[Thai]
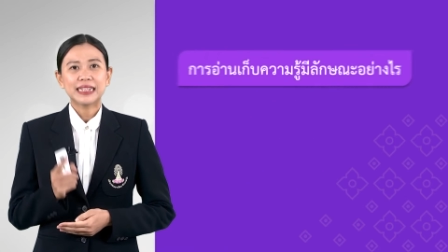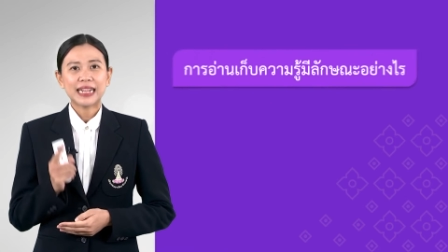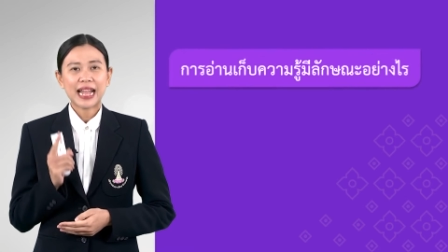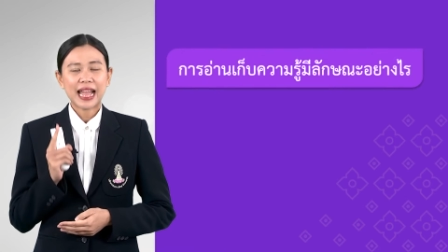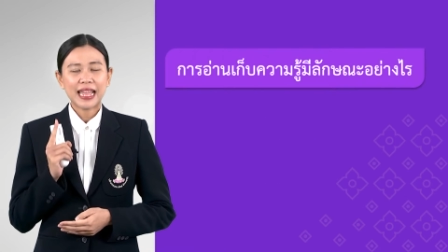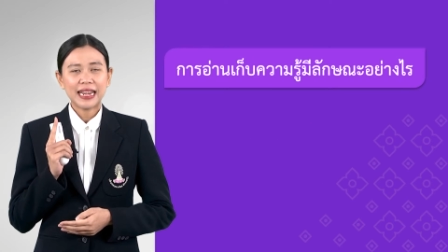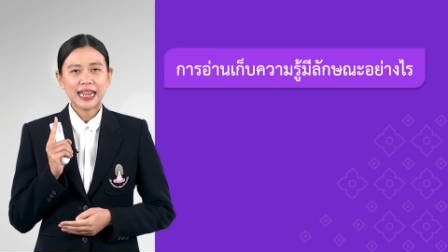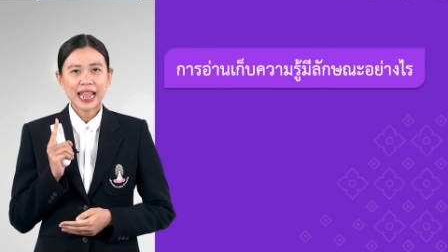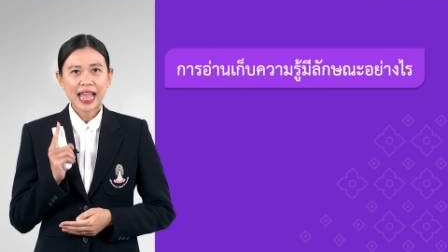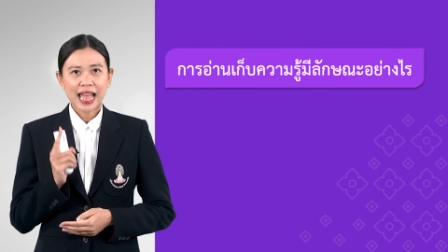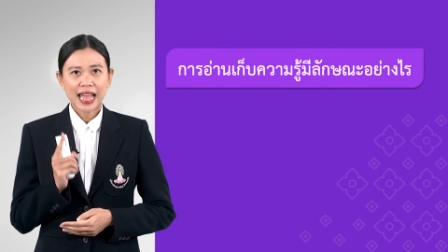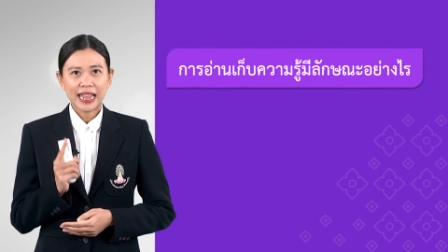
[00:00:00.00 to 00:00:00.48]

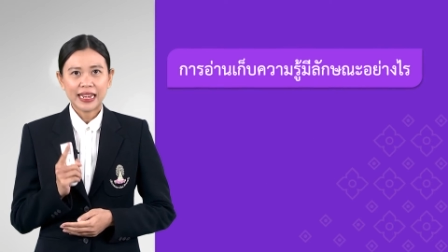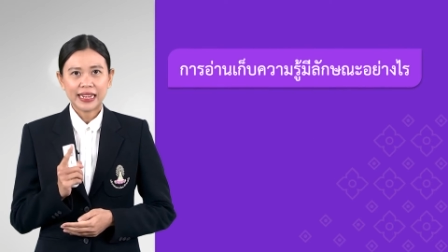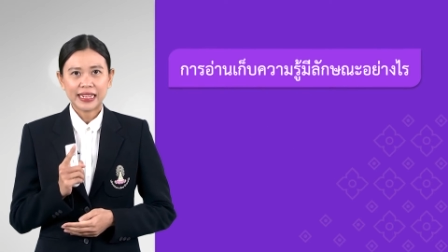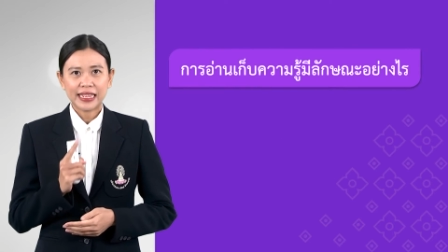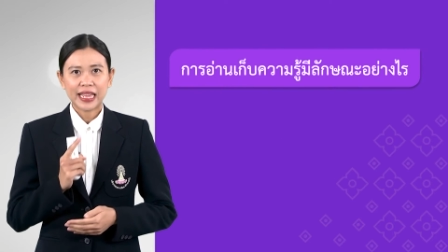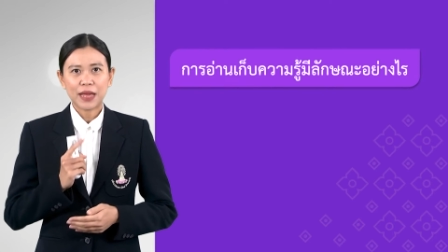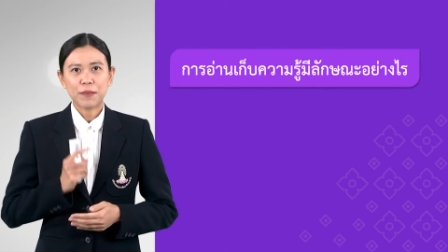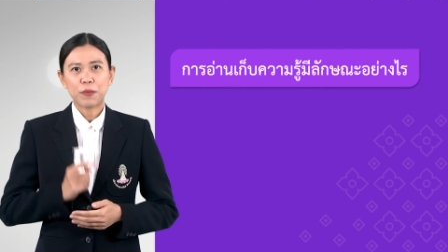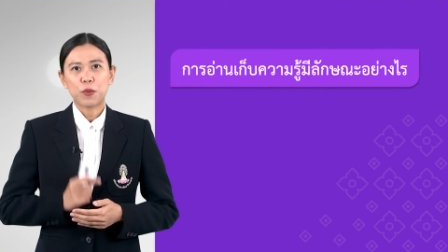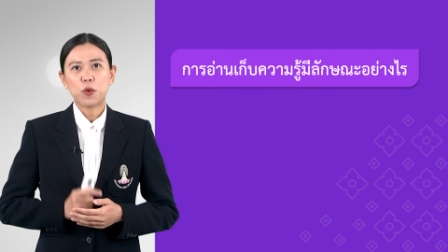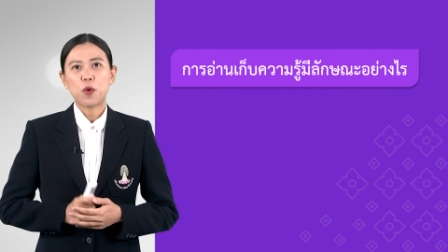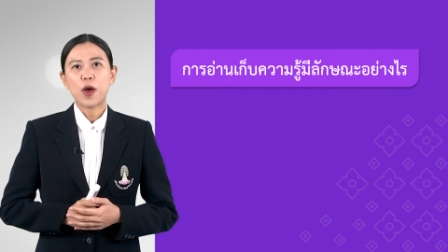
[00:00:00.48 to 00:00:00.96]
การอ่าน
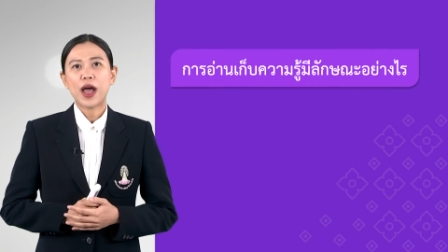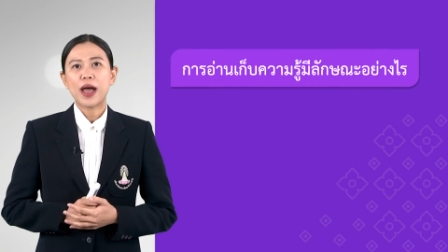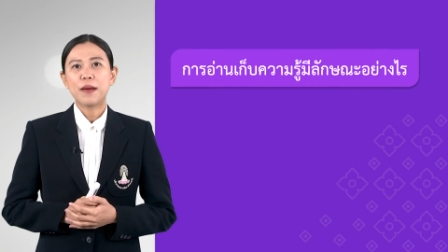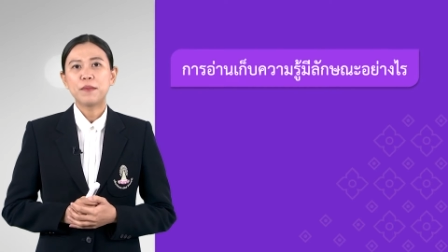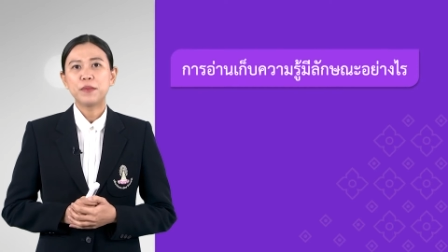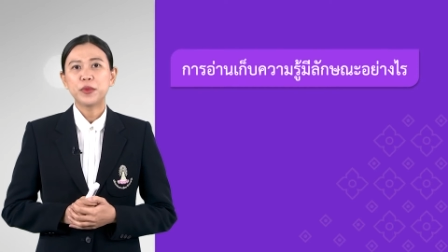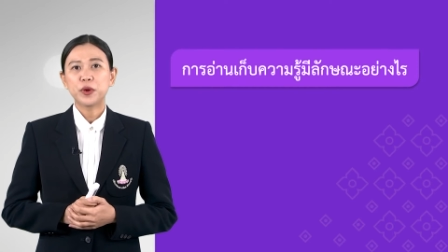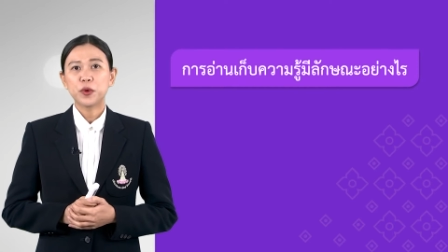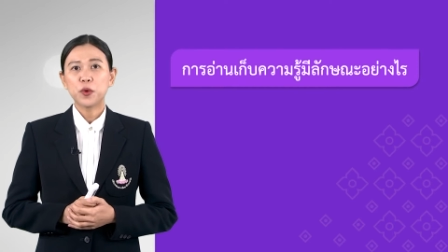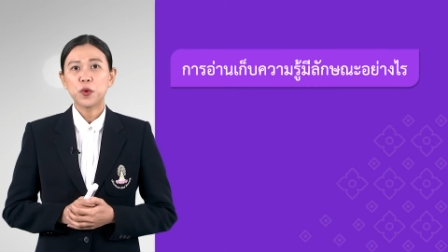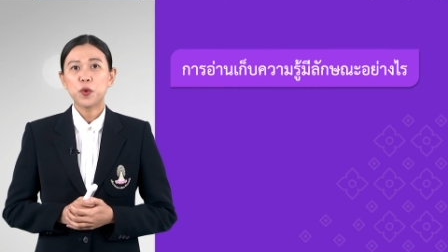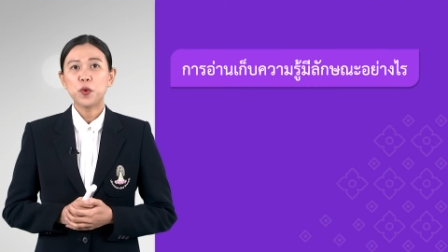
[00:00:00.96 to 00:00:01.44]
เก็บควา
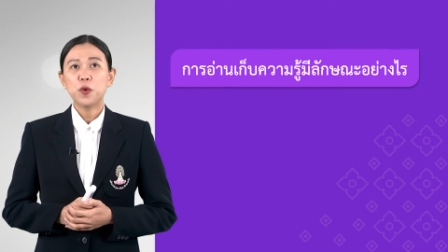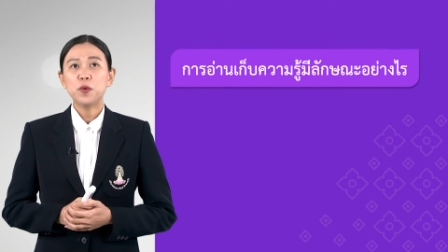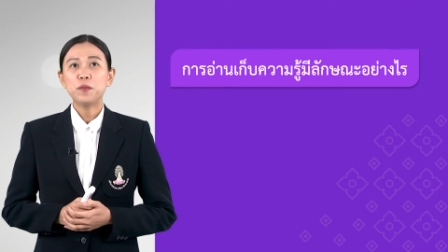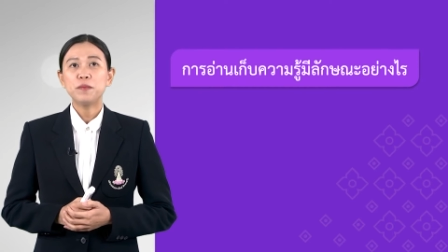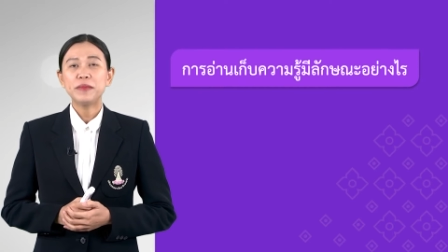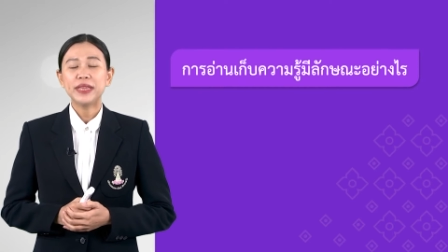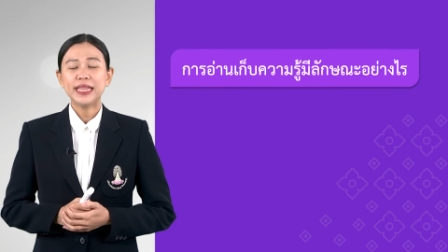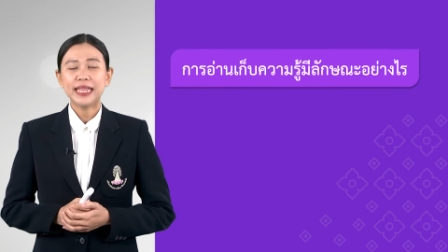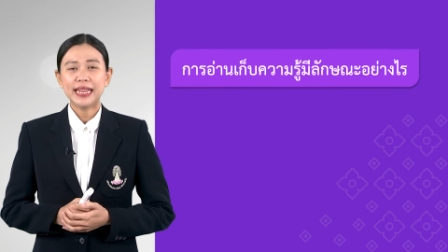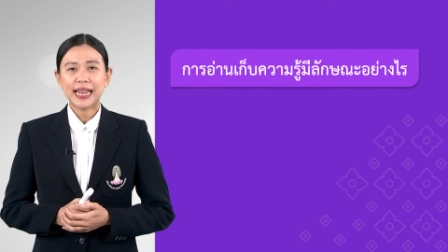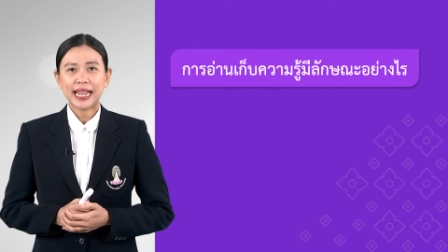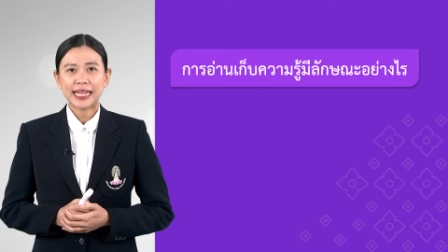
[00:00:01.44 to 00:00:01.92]
มรู้
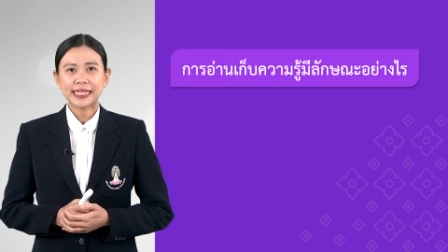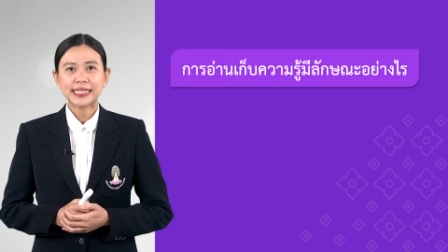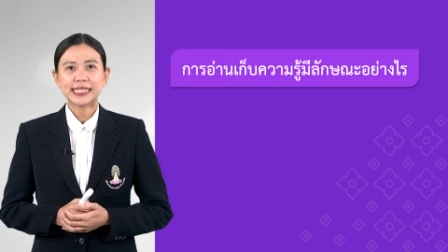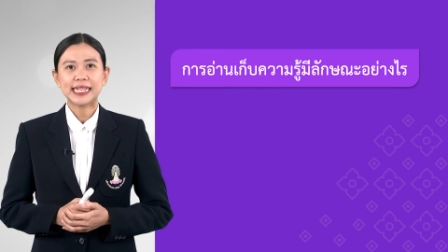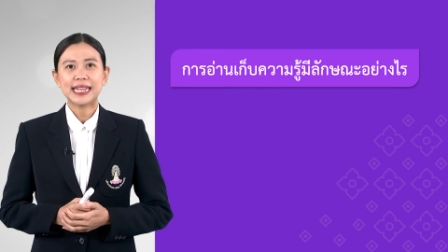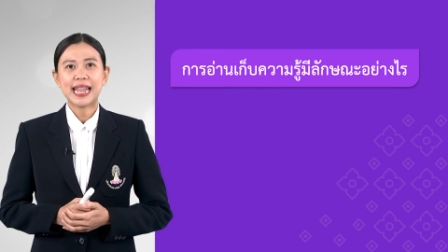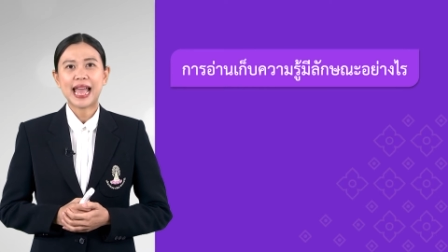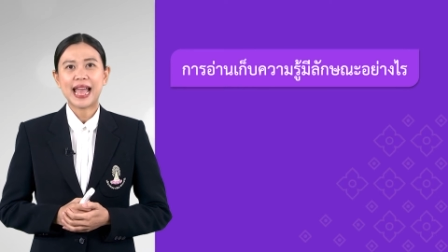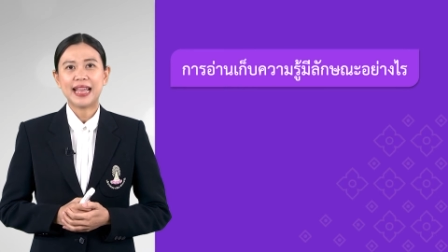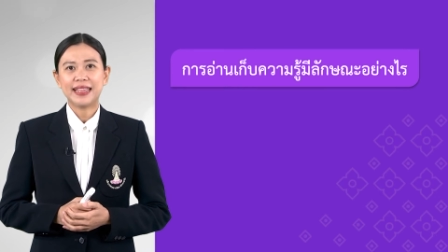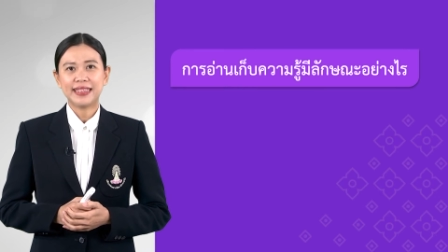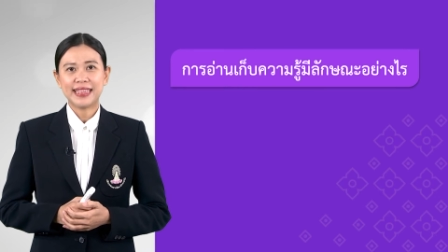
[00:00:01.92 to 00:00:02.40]
มีลักษ
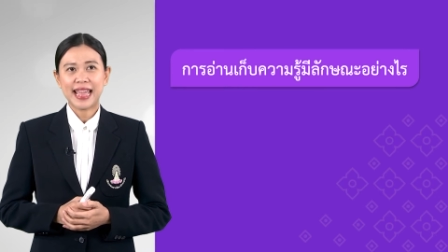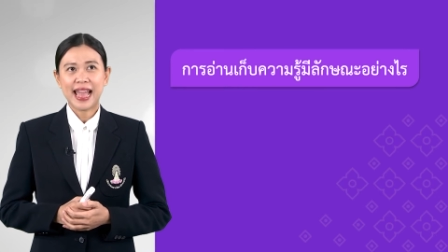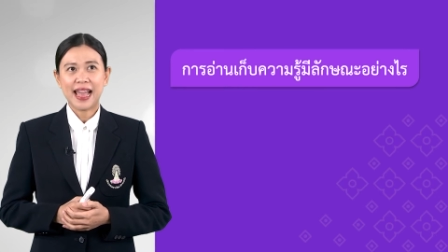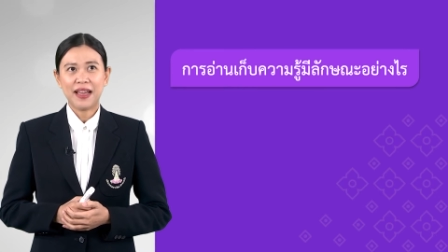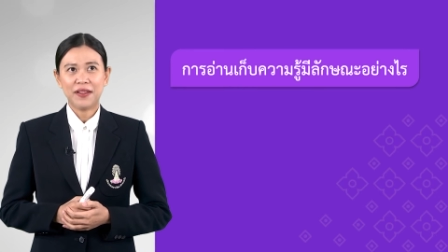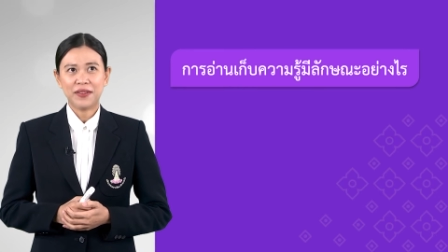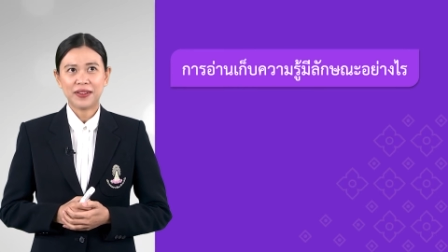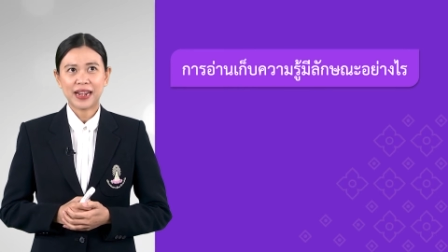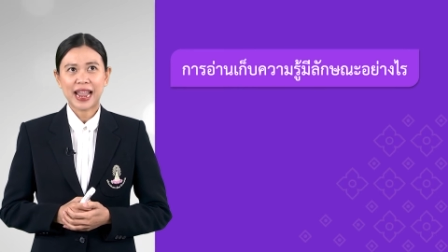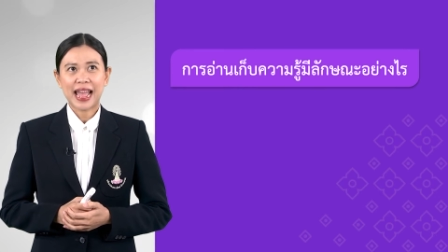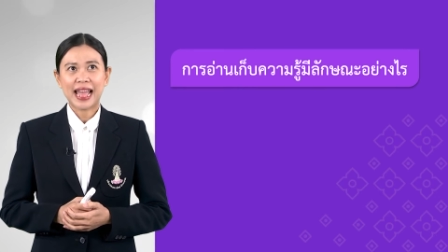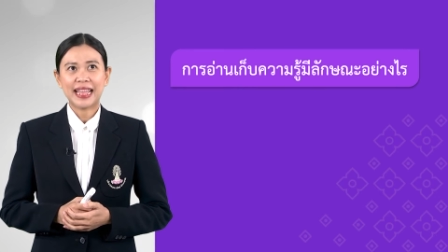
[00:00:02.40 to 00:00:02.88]
ณะอย่า
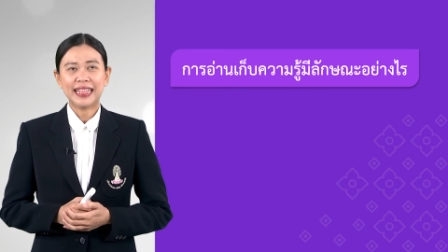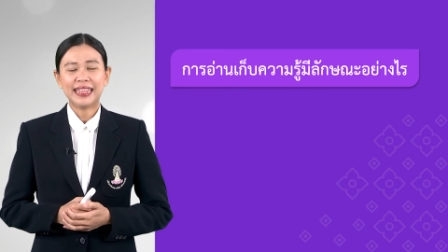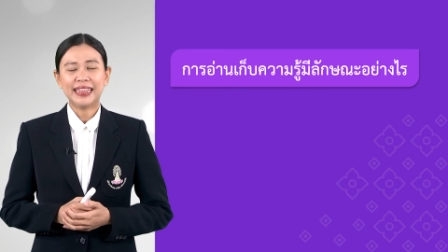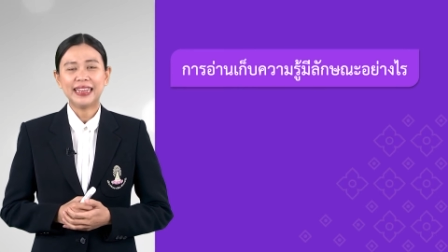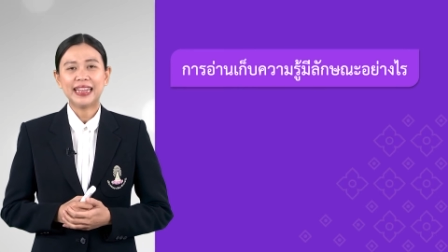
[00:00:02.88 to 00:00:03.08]
งไร